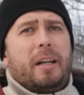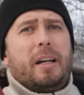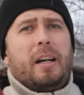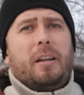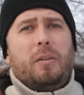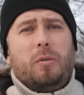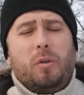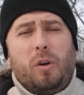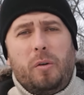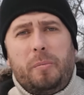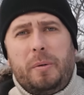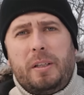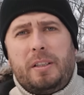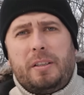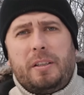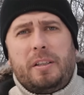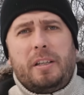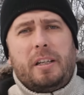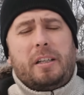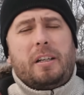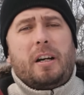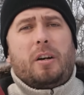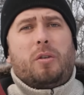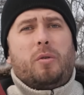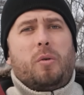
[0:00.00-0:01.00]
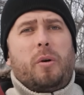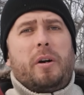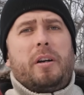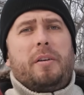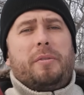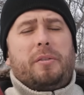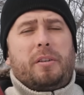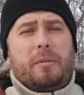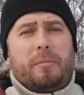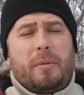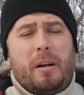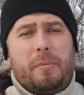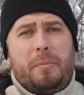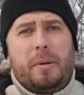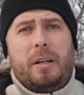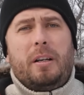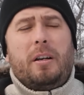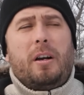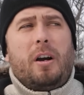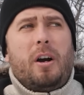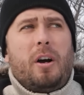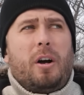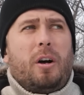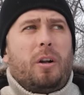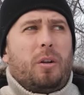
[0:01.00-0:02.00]
экономить и какой
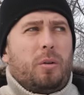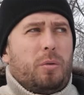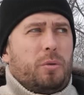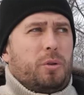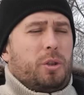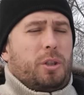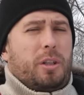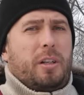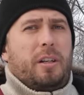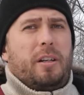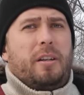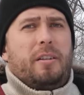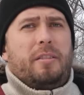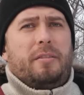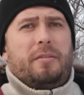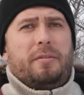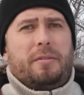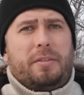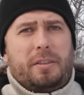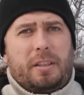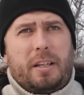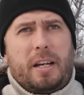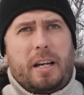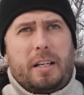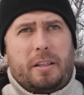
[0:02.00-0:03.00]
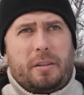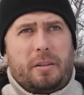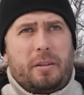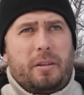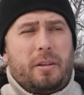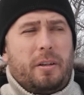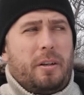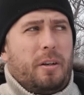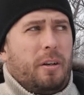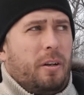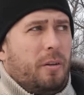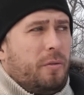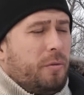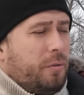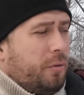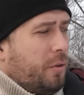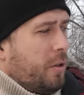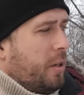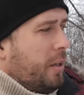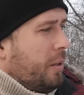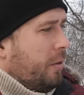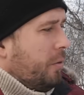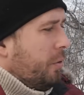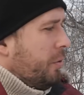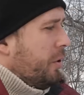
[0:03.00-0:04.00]
автомобиль лучше взять.
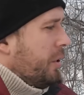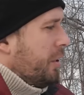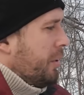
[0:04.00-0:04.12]
Но, ну,